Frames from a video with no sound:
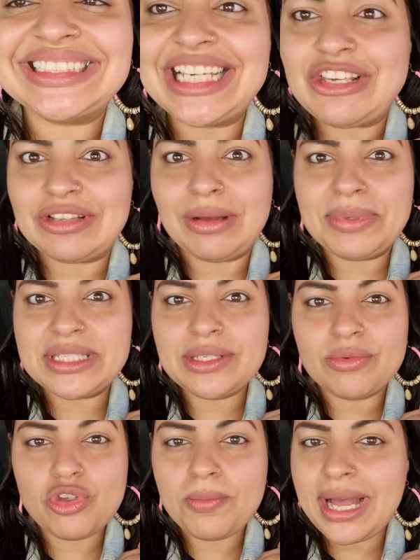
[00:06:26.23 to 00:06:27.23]
Gente, tava
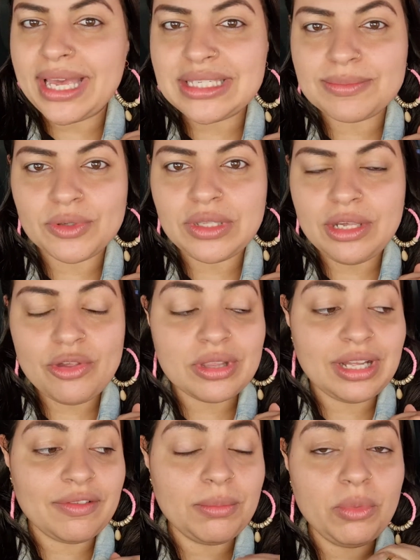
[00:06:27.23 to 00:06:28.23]
precisando demais, meu dente
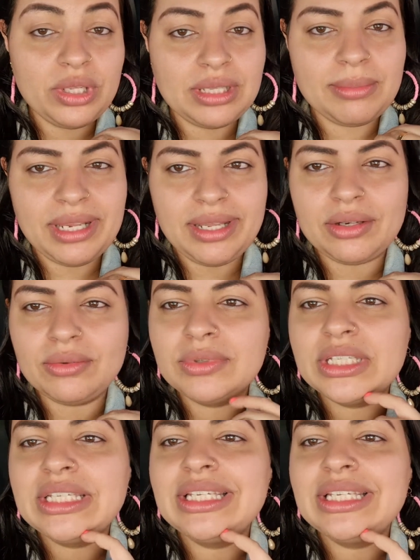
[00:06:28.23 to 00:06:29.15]
tava muito amarelo.